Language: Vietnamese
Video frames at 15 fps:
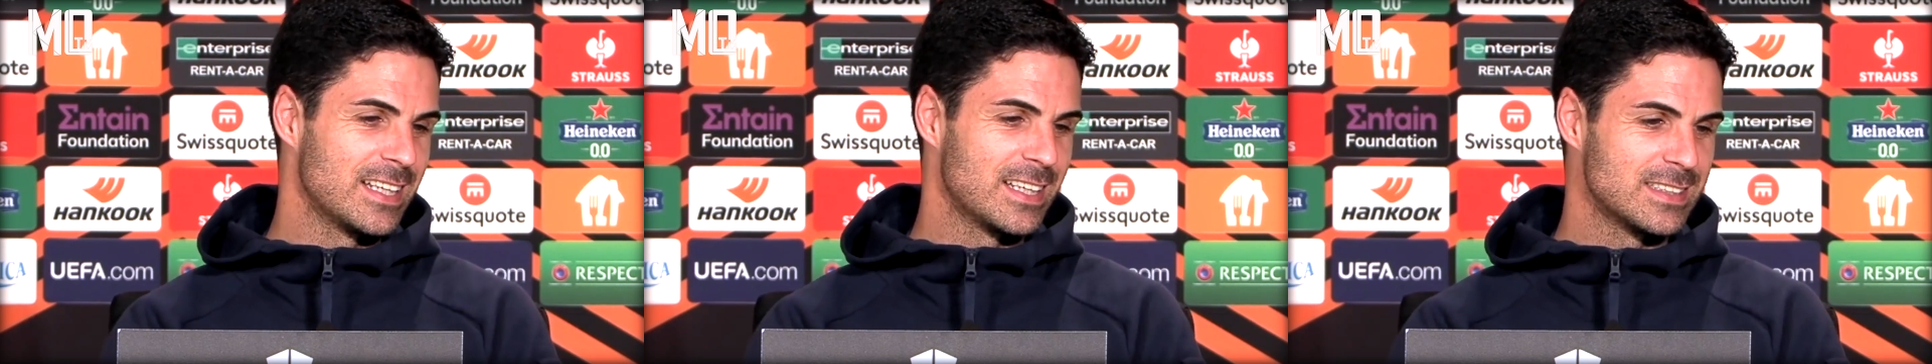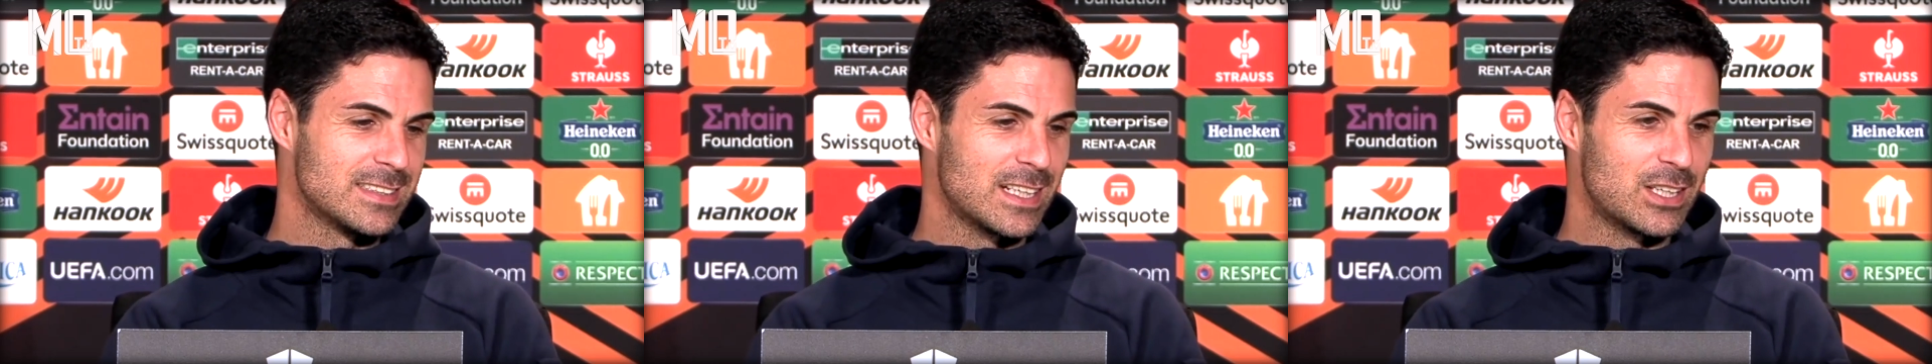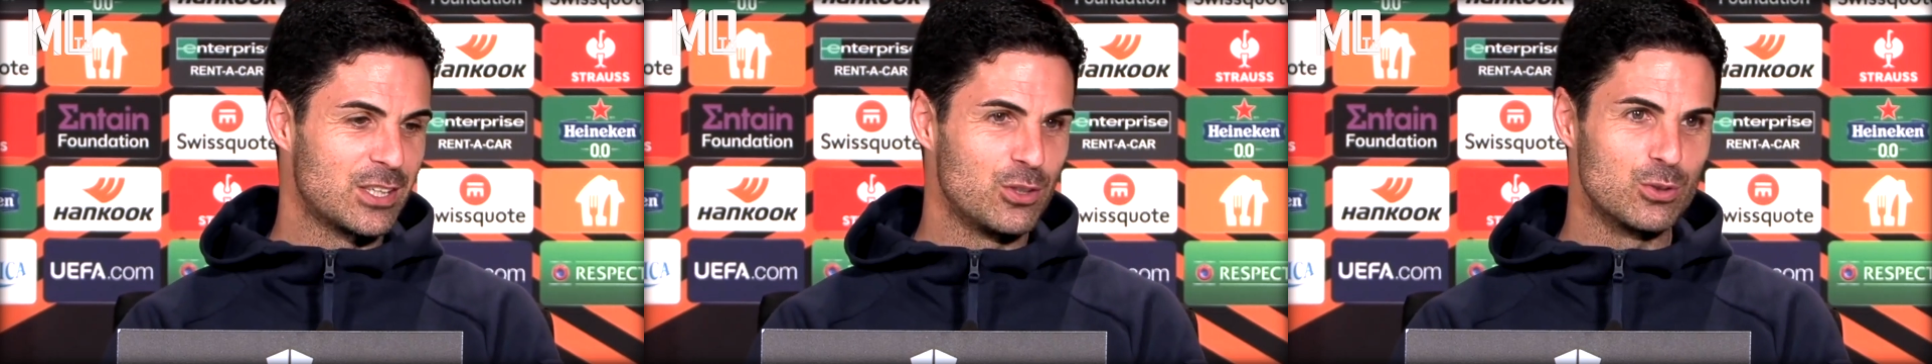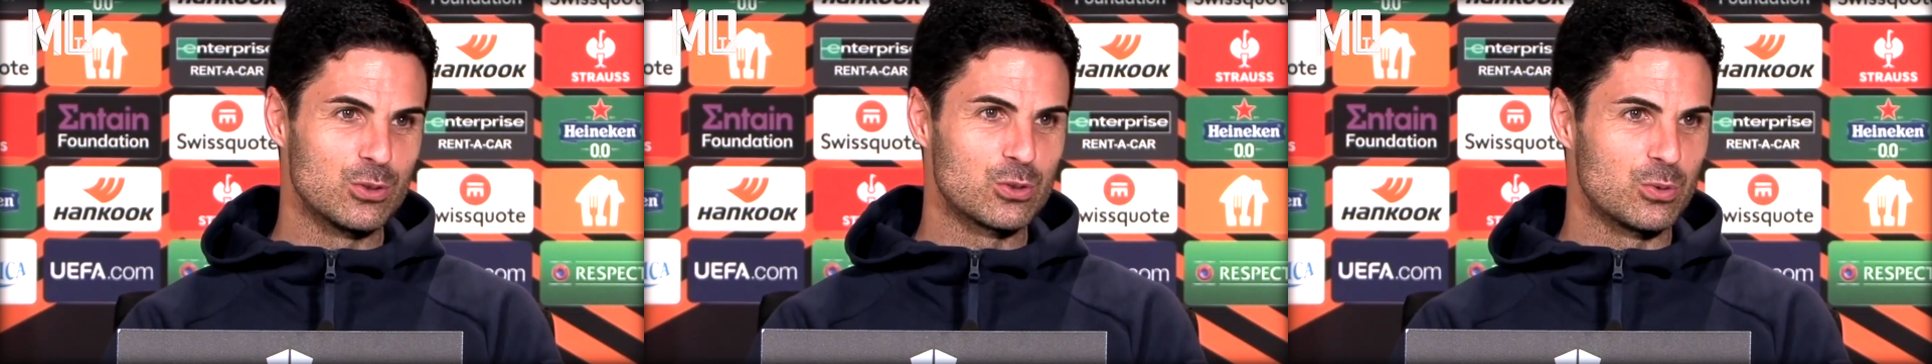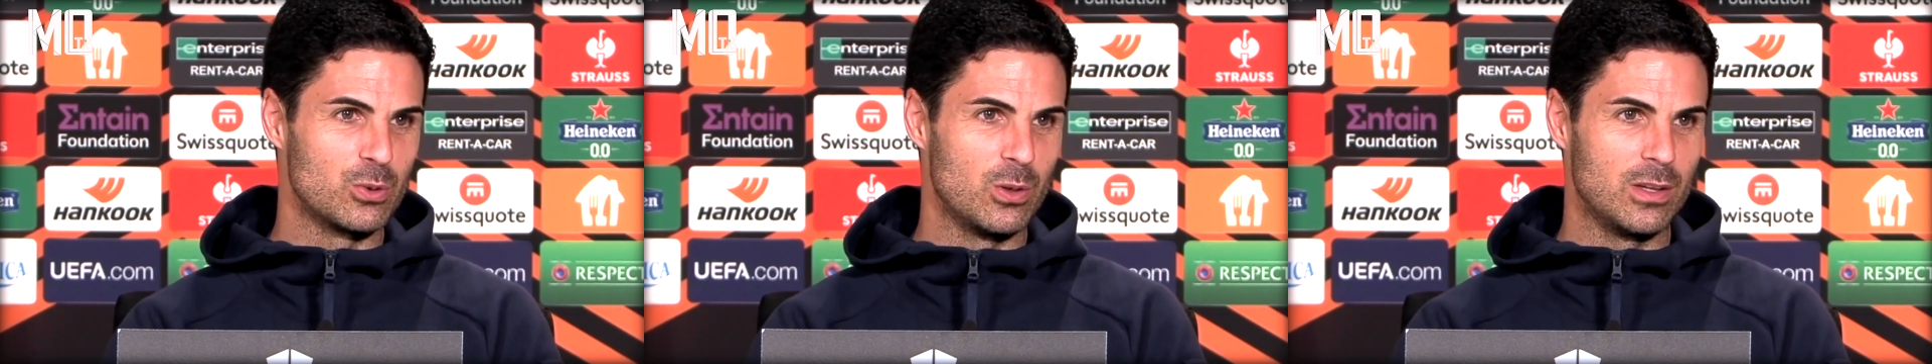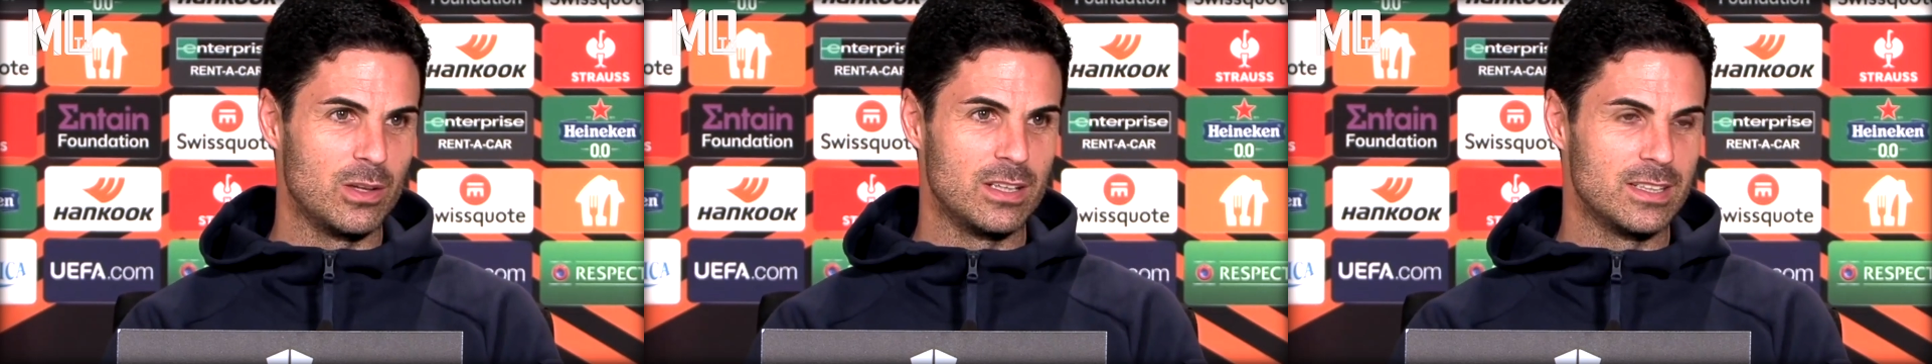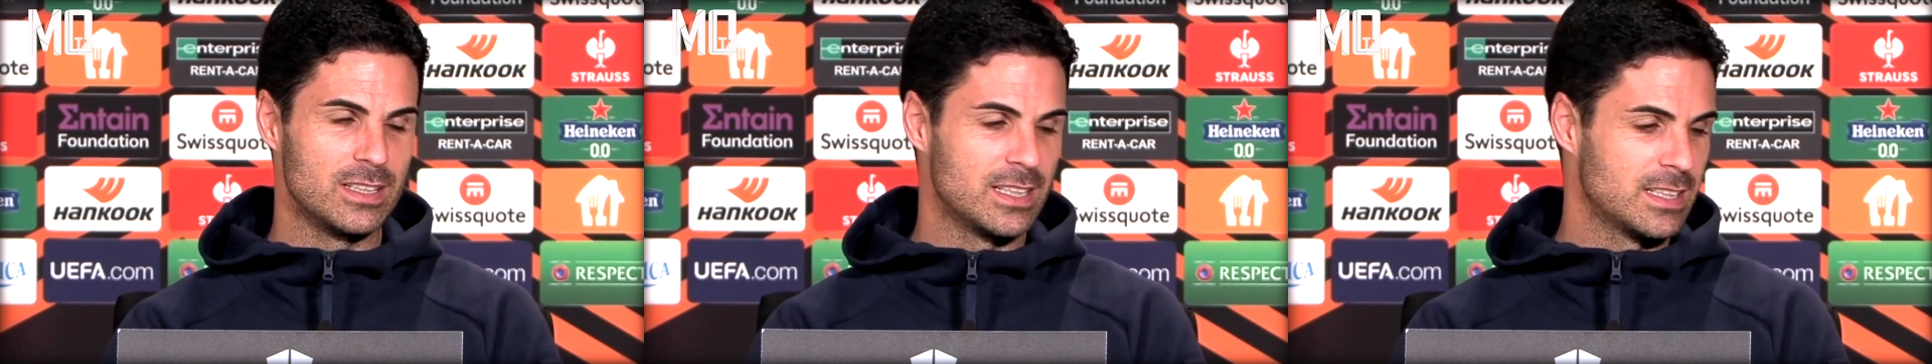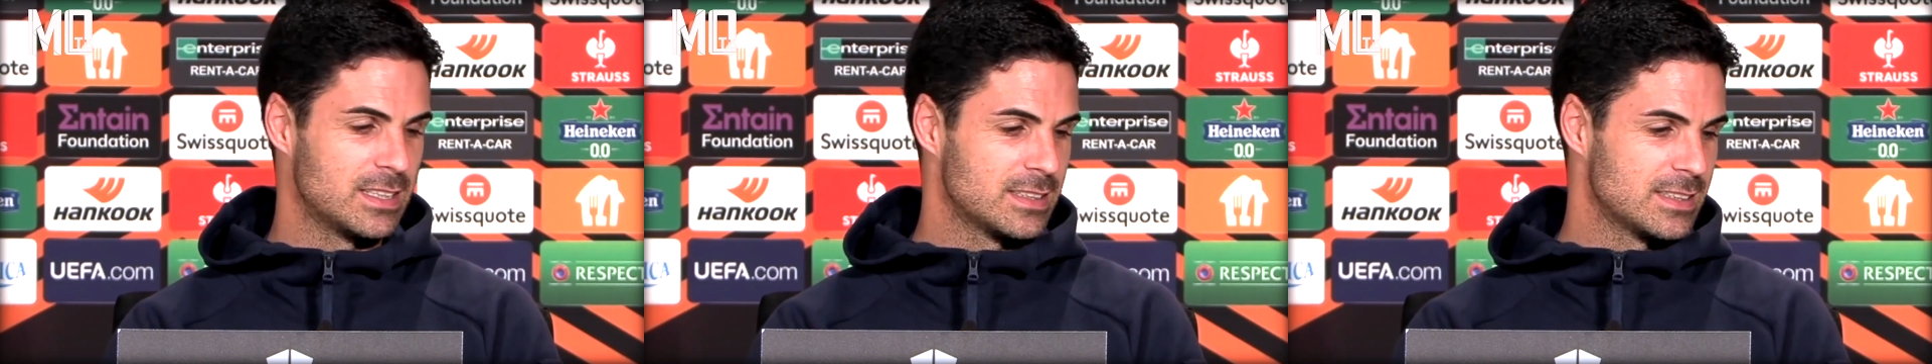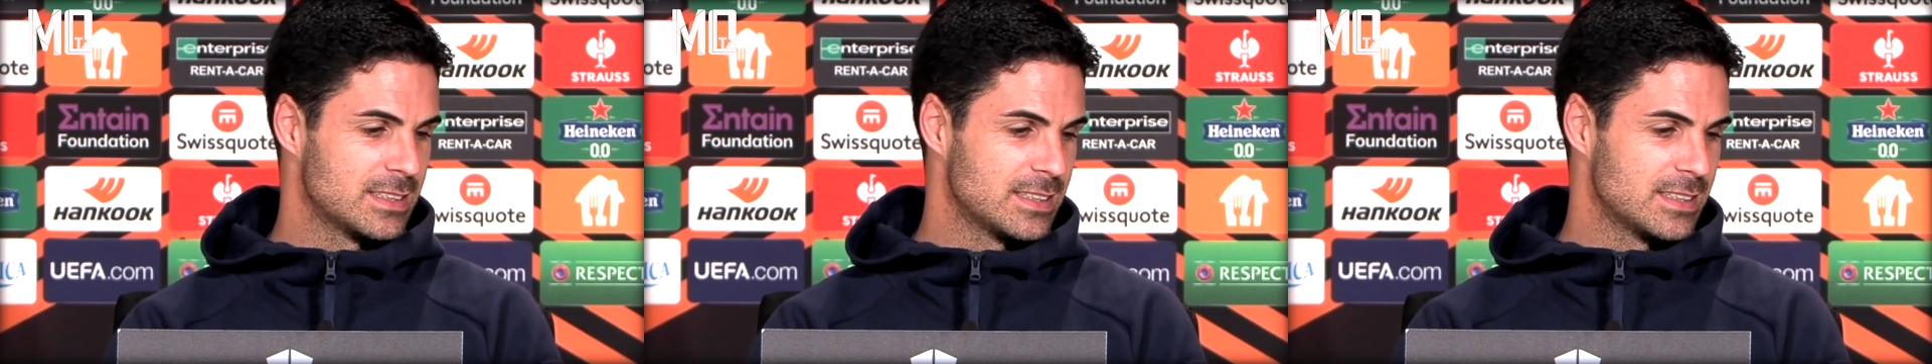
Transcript: và Edu có trọng trách khổng lồ,